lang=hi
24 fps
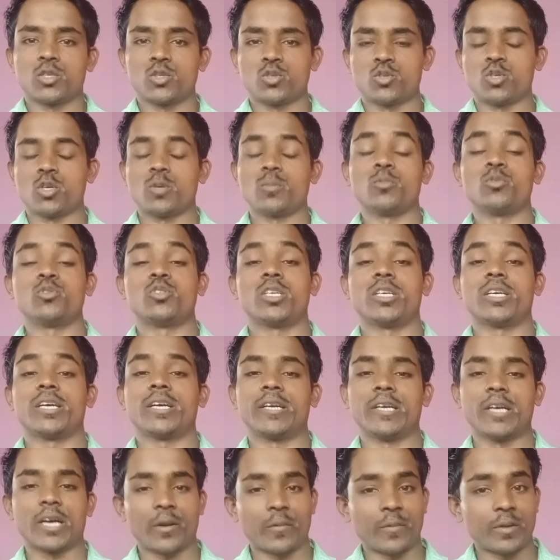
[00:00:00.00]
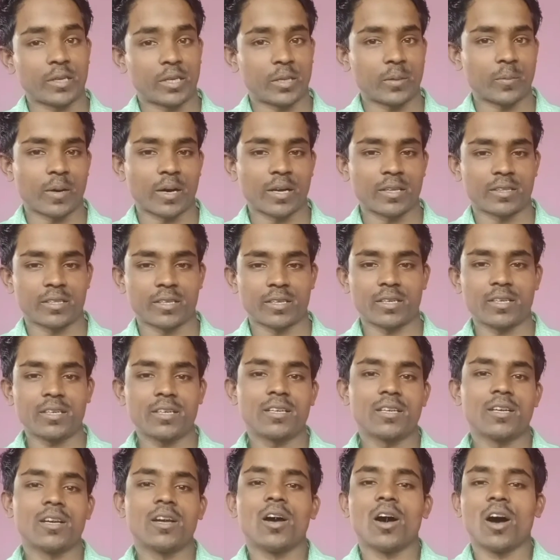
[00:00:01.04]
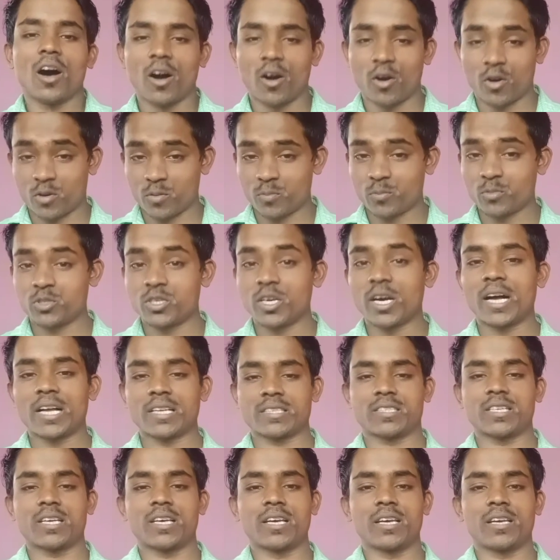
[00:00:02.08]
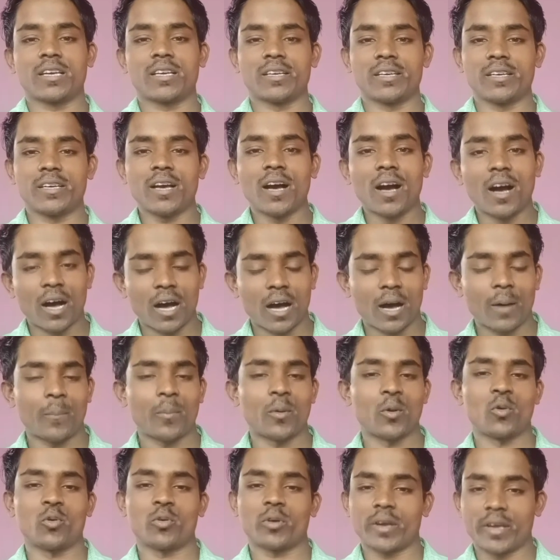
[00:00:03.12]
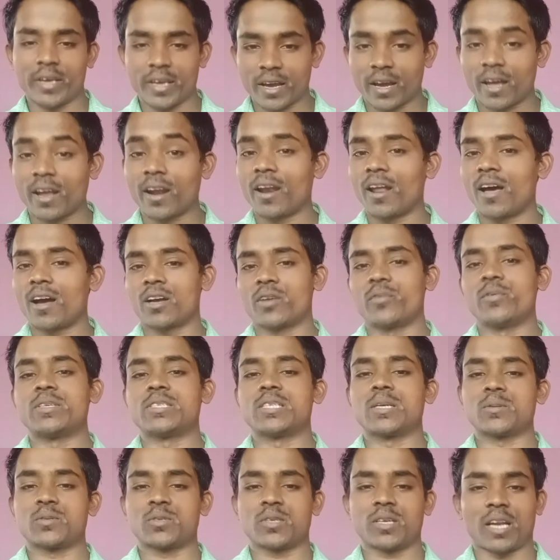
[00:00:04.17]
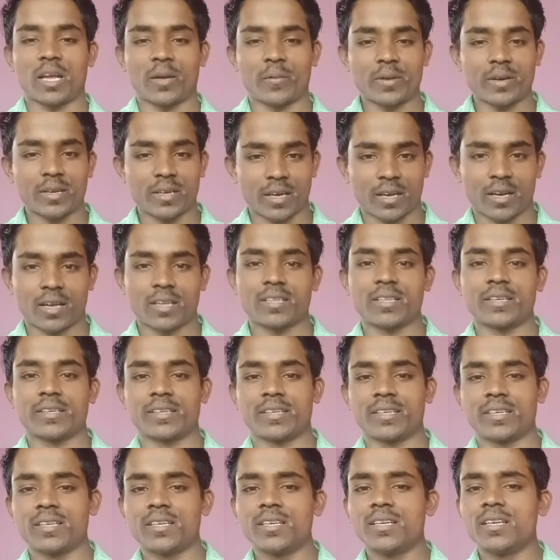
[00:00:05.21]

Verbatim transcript: जो मुझे एक गर्व की बात है और मुझे आशा है कि आप लोग एक लाख भी सब्सक्राइबर करा देंगे